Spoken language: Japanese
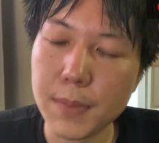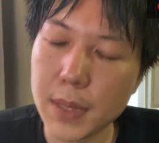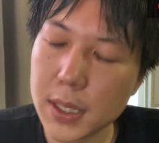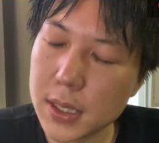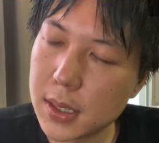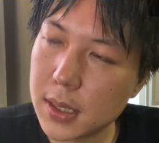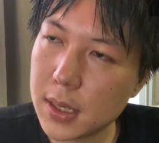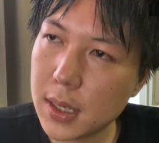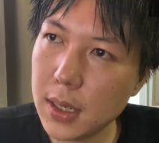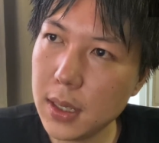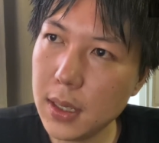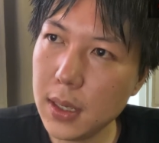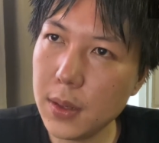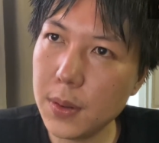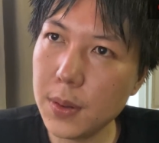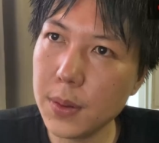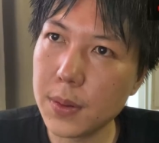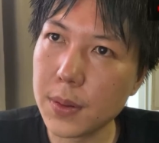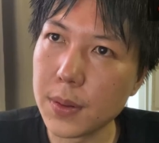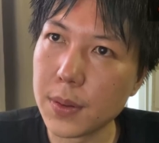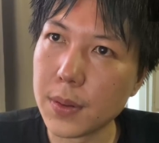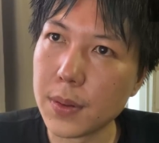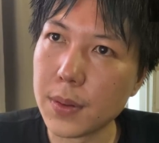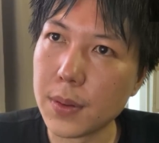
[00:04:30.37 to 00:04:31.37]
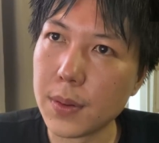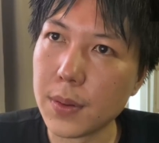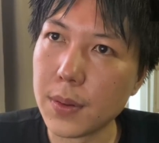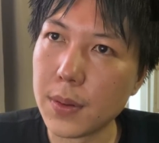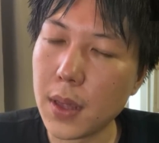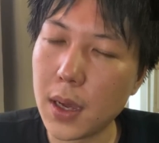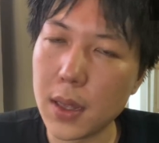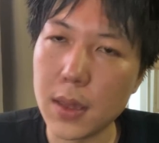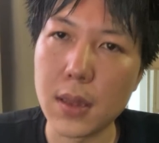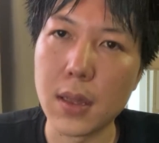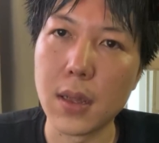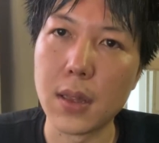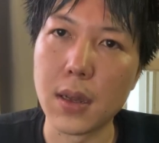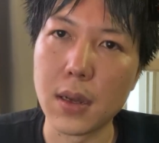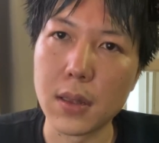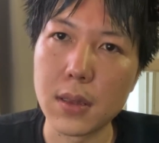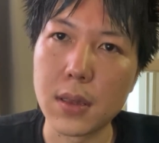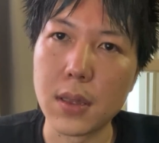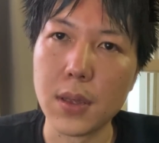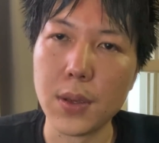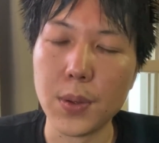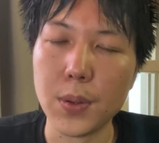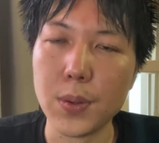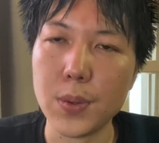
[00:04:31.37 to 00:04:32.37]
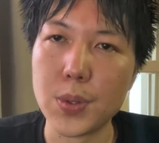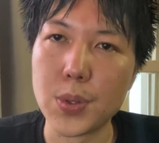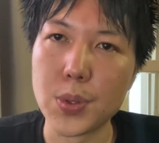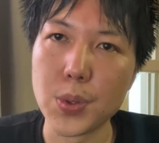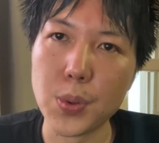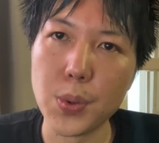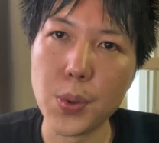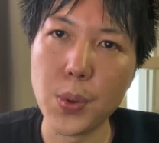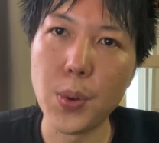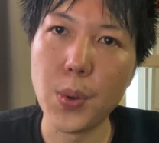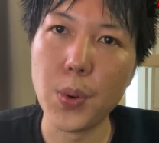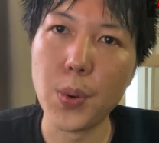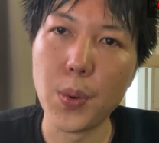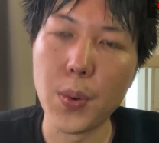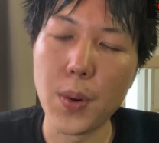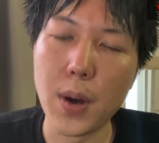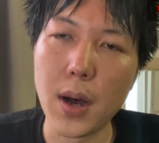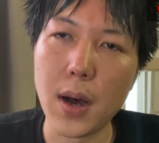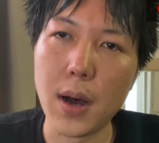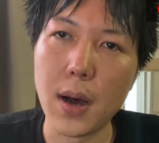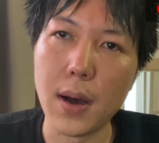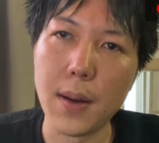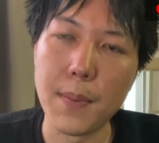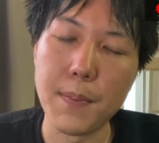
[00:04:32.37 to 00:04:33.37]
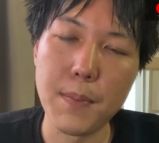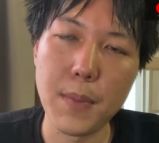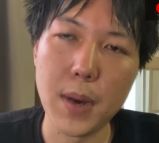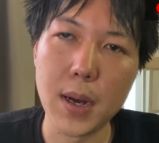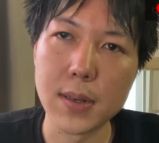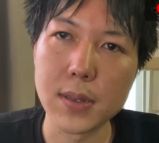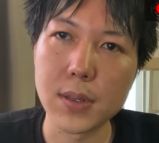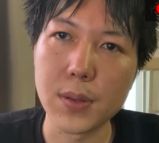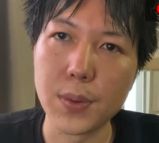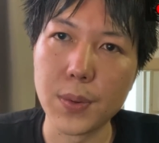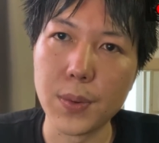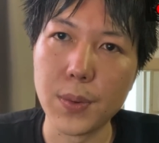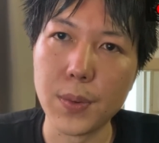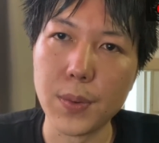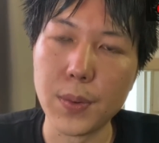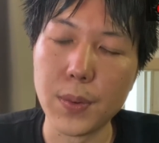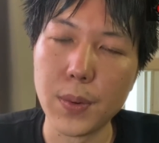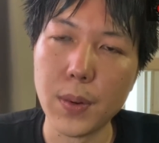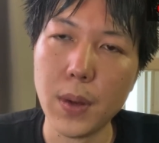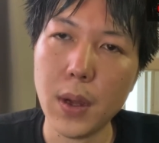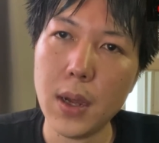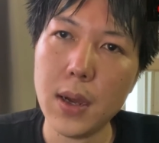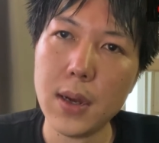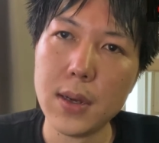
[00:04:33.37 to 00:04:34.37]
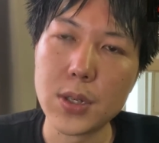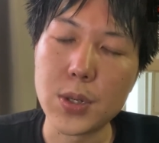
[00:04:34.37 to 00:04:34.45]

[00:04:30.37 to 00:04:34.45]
まあ、つきにくくなってたっていう情報は、まあ、その、